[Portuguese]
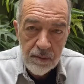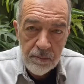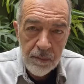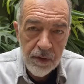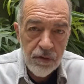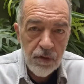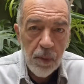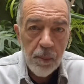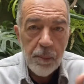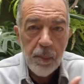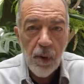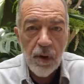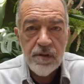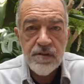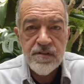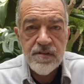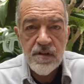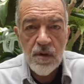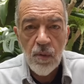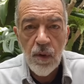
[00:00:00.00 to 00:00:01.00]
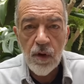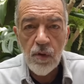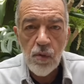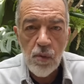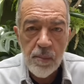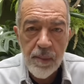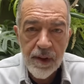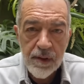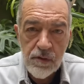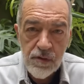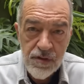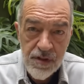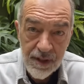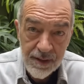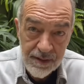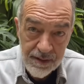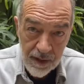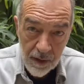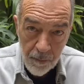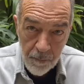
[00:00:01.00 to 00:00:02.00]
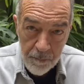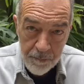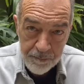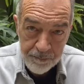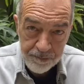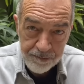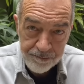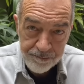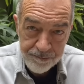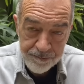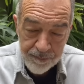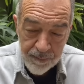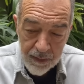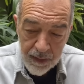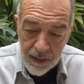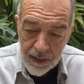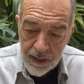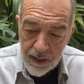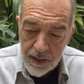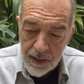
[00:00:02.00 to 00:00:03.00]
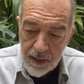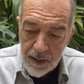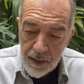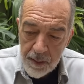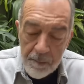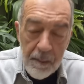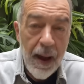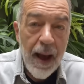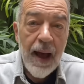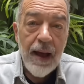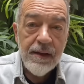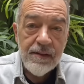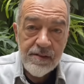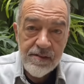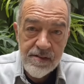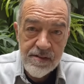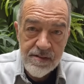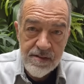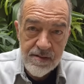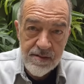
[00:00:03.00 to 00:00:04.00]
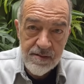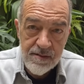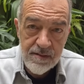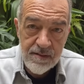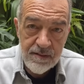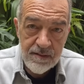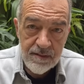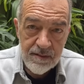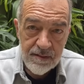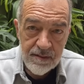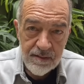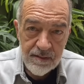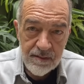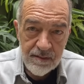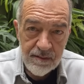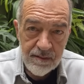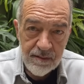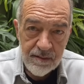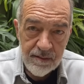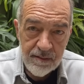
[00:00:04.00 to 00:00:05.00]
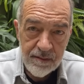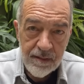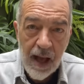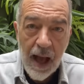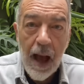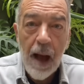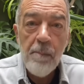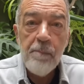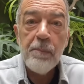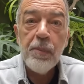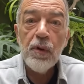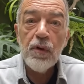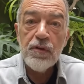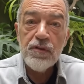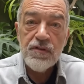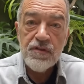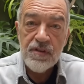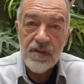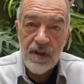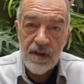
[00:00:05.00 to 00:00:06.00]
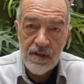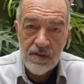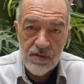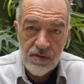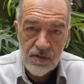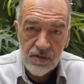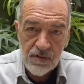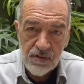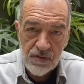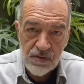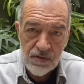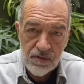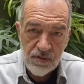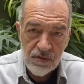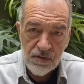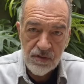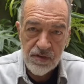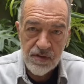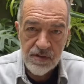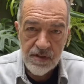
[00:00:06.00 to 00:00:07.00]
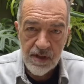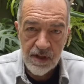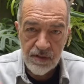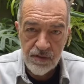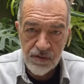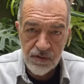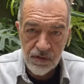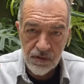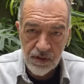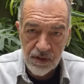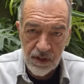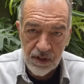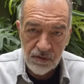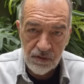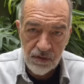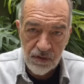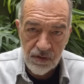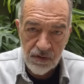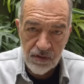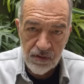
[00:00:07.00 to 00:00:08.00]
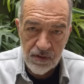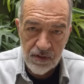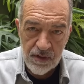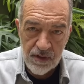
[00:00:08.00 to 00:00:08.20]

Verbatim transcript: mas não pode ser o argumento central. Mas há processos nos Estados Unidos